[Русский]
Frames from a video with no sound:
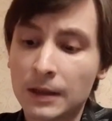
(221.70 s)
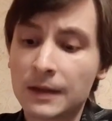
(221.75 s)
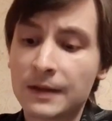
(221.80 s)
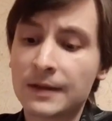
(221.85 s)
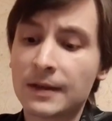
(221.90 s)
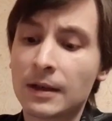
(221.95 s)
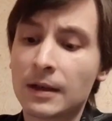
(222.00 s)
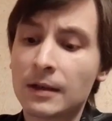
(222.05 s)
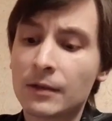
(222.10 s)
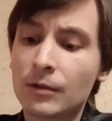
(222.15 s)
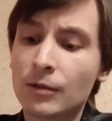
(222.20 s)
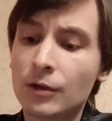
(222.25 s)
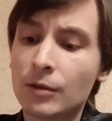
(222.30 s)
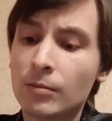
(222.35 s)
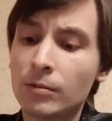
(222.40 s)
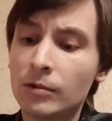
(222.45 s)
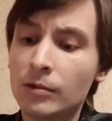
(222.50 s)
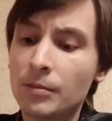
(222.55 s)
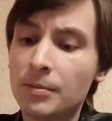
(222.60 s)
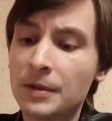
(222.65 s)
Сразу же
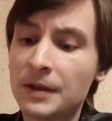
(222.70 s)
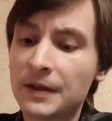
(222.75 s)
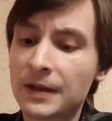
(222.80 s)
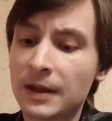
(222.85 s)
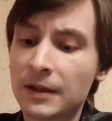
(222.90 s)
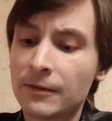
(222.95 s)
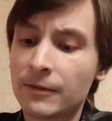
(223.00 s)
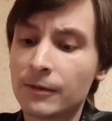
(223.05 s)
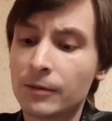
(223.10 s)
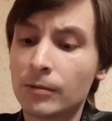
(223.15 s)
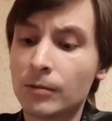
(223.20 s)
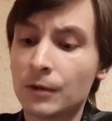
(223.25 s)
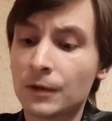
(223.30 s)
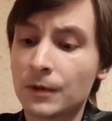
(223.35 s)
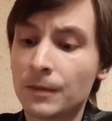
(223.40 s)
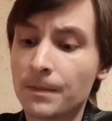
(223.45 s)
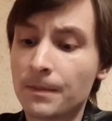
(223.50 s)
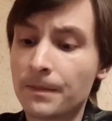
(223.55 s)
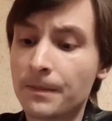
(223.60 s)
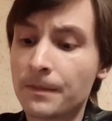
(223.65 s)
буду писать вкус.
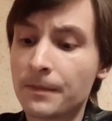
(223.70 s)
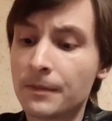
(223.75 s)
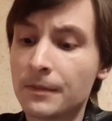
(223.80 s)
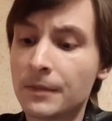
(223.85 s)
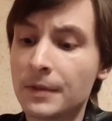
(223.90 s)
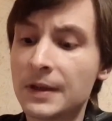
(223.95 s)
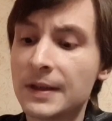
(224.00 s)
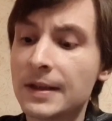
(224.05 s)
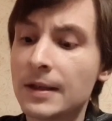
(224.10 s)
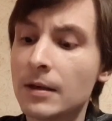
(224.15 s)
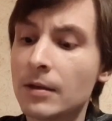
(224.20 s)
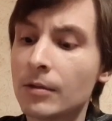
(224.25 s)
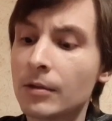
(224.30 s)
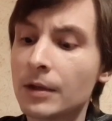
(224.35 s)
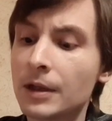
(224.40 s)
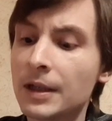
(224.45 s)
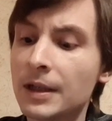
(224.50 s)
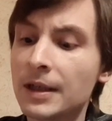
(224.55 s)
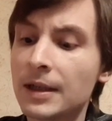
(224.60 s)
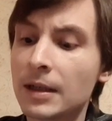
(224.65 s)

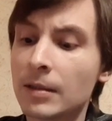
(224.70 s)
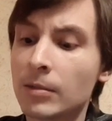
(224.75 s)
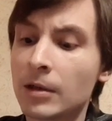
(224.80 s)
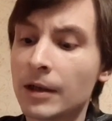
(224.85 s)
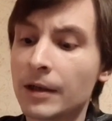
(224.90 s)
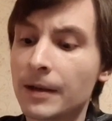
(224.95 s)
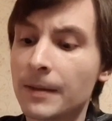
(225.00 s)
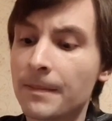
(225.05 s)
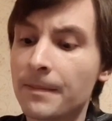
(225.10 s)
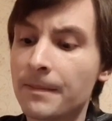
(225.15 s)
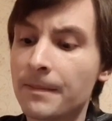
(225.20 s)
Зеленое яблоко.